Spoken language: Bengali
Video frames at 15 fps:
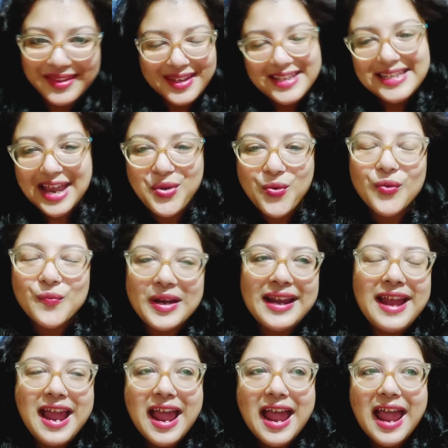যাই হোক মানে
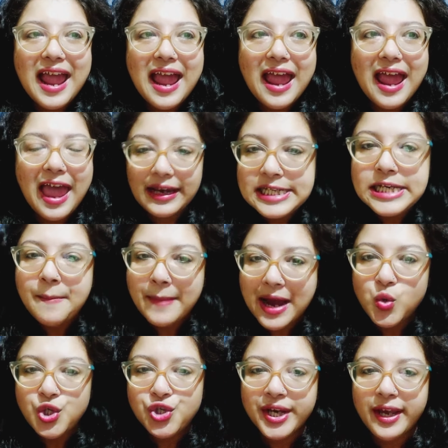একটা
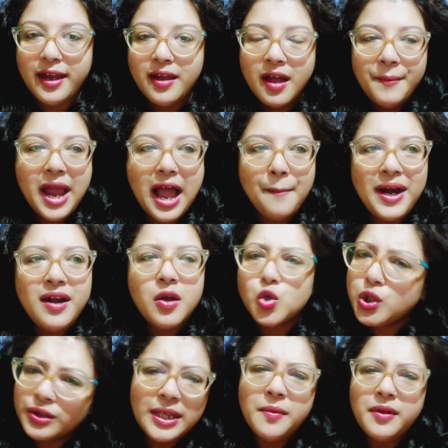মানুষকে মানে আমার না
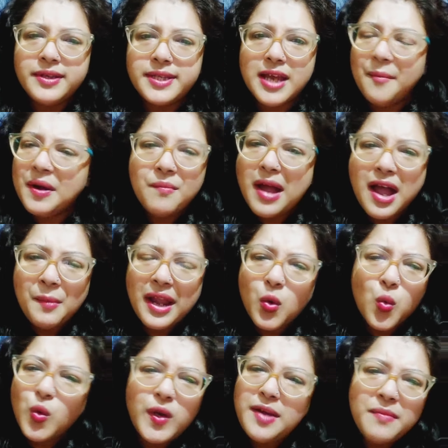সত্যি বলছি আমার মা আমাকে
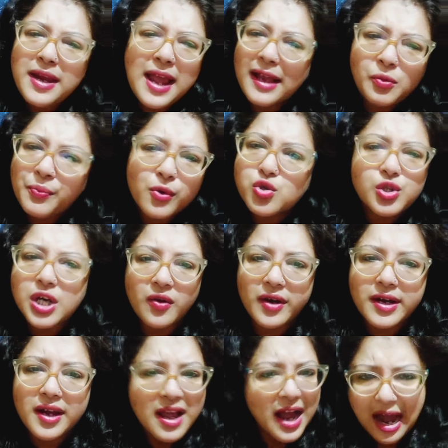কোনোদিন মাইরি এত প্রশংসা
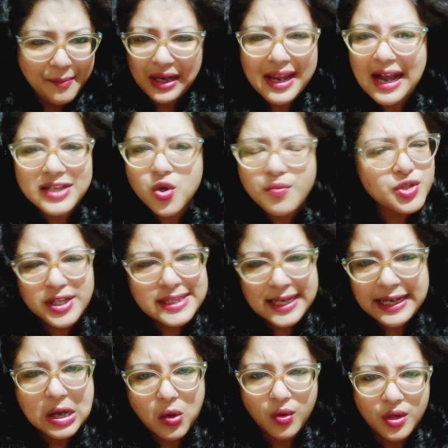করেনি আমার কি কাজকর্ম সেটা
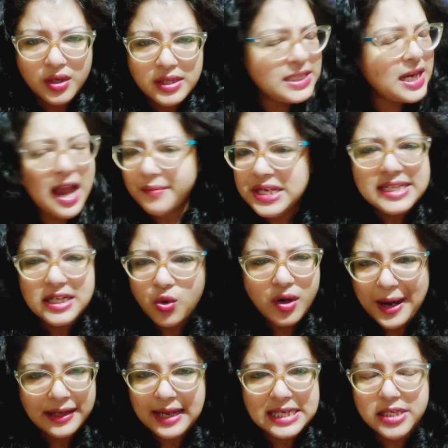ছেড়ে দাও সে আমি নিজের ঢোল
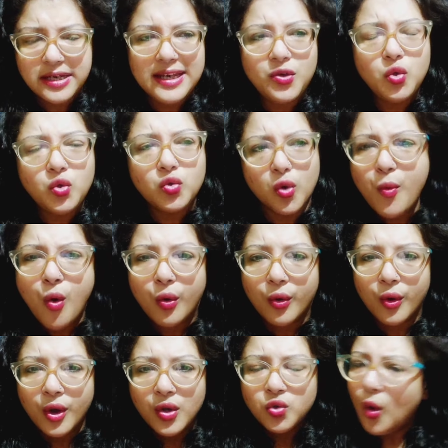ফাটাতে আসিনি কিন্তু তবু
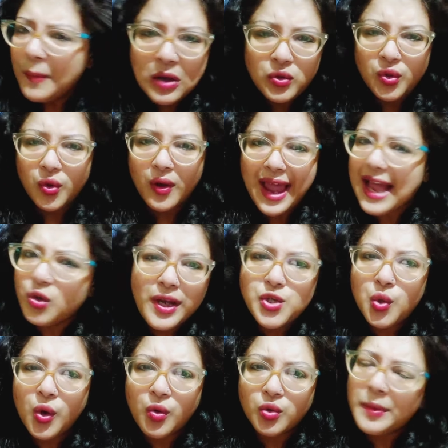তোমরাও তো এত কিছু
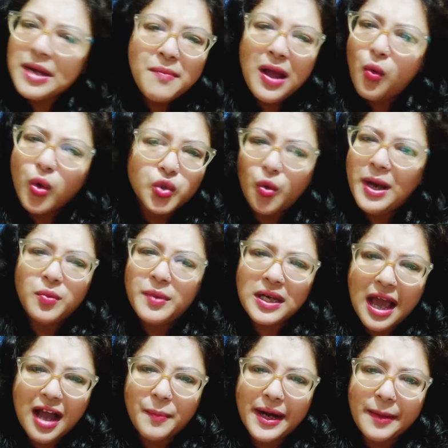করো তোমাদের মা কতবার তোমাদের
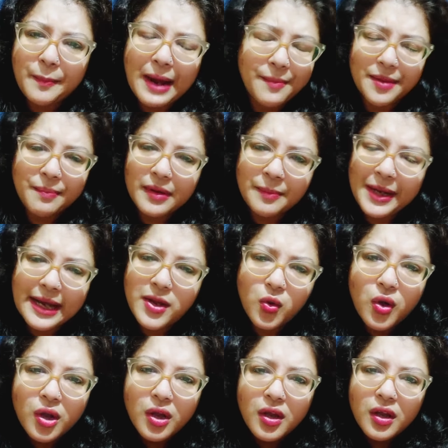ঢাক মানে পেটাইবো
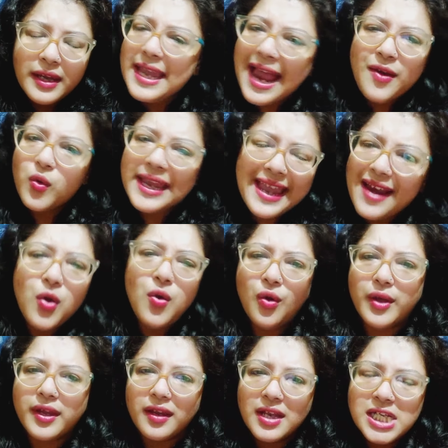কেন কেন
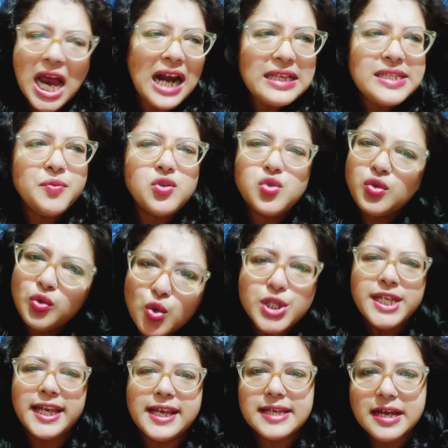নয় সারা জীবন শুধু
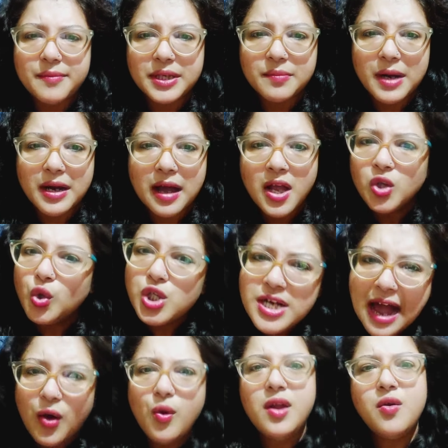দোষই দেখে যায় আমাদের মারা দোষ না
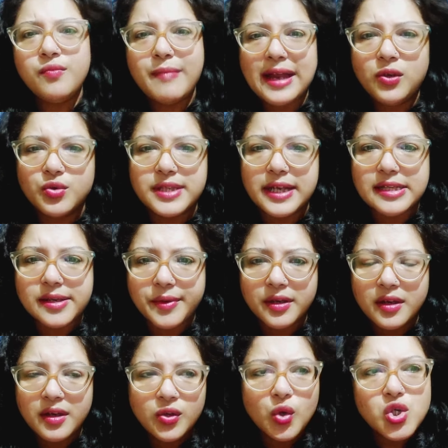করলেও ব্যাংক দোষ দেখে যাবে
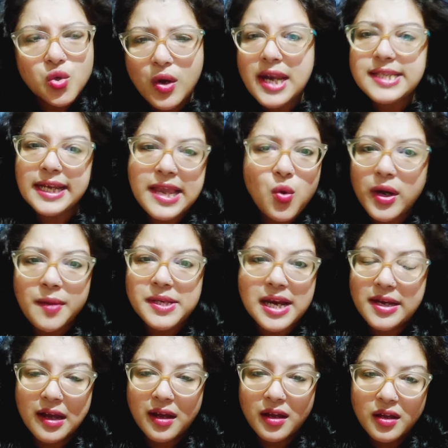দোষ করলে যে কি করে দেবে
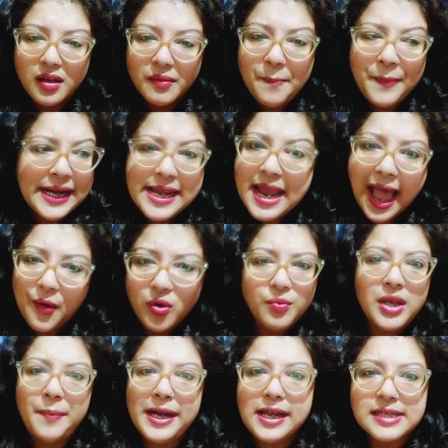জানি না মানে পিটিয়ে এখনো
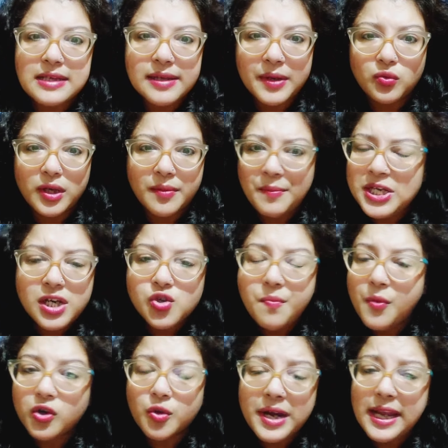কোথায় পিটিয়ে চালছে আমরা তুলে দেবে বিশেষ করে
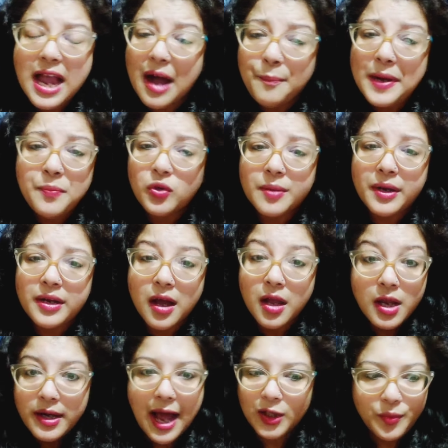বর্তমানে গিয়ে হাফ প্যান্ট করতে পারি না
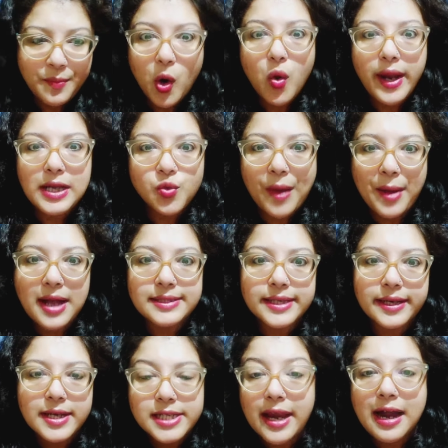না তুমি বড় হয়ে গেছো বাবা আছে
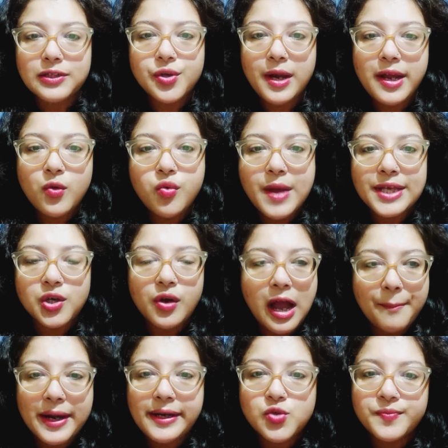সেই রাত্রিবেলায় ঘুমাই যখন
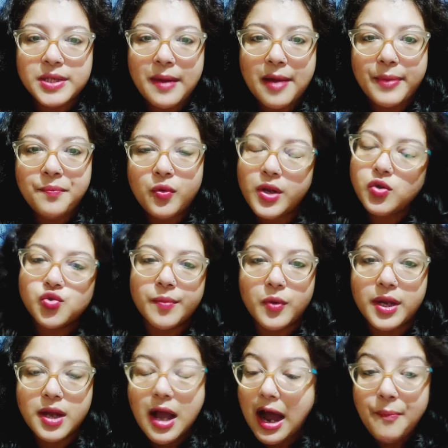হাফ প্যান্টটা চুপচাপ হাফ প্যান্ট পরে শুয়ে
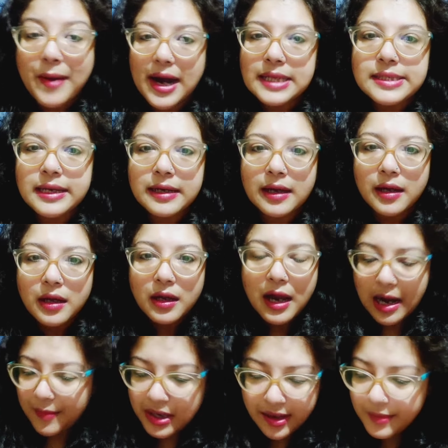পড়ি আর পারা যায় না আর
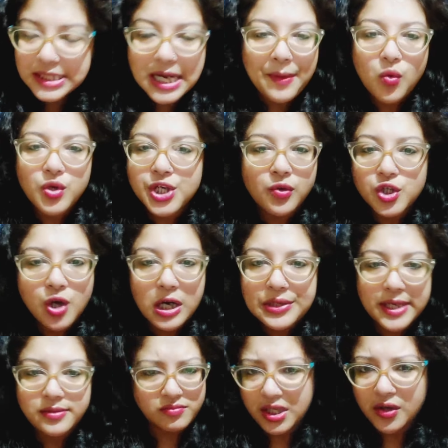আমার এমনি জামাগুলো সেগুলো শর্ট
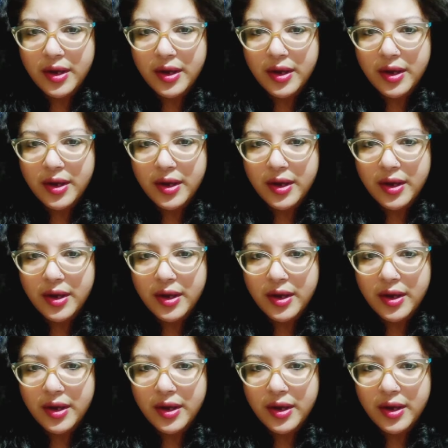ড্রেস যেগুলো